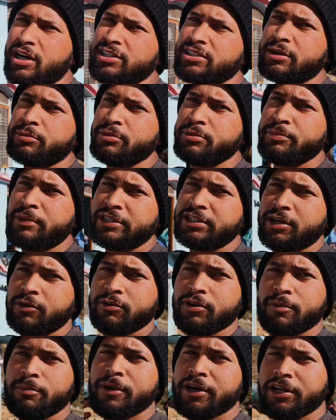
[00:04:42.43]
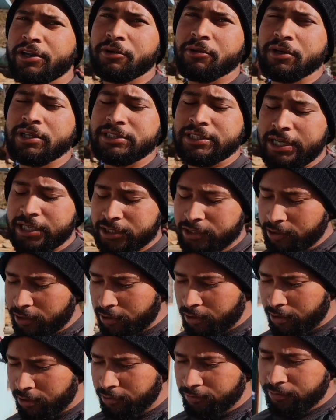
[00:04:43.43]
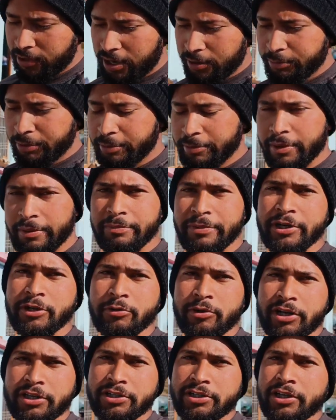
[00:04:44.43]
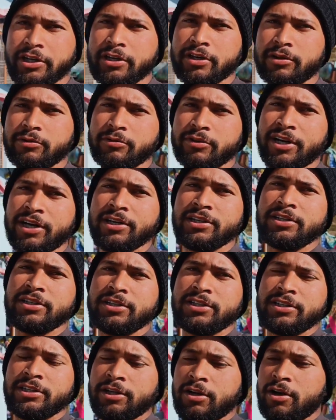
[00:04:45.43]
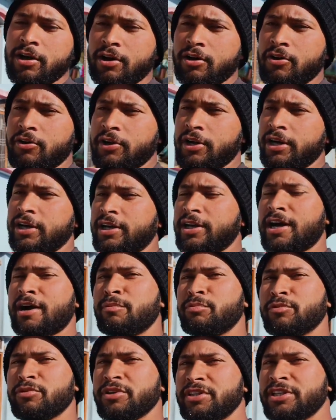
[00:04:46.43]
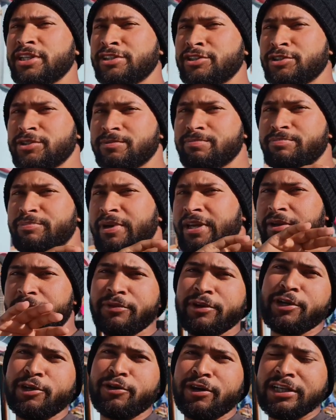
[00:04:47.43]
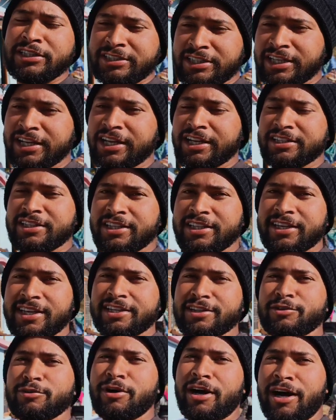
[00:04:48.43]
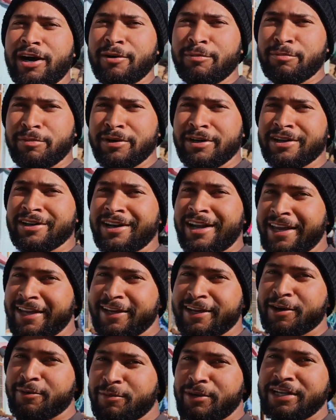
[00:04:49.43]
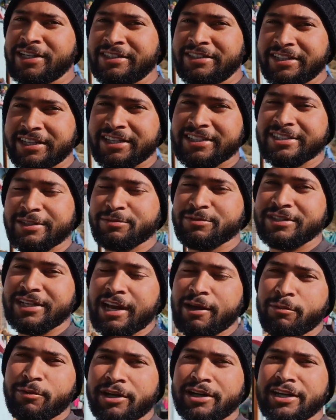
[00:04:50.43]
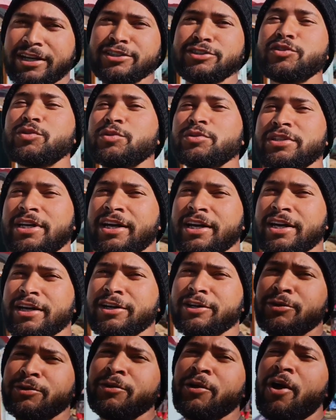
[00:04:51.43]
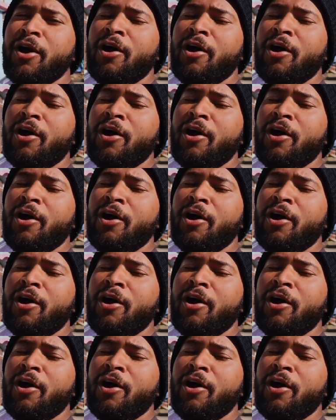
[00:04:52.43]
गाइज़ अभी मैं जाऊँगा बकरियों के साथ और वहाँ पर मैं वीडियो एडिटिंग करूँगा और अगर आपको ये मेरी वीडियो अच्छी लगती हैं तो आप लाइक कमेंट शेयर सब्सक्राइब करके ज़रूर जाया करो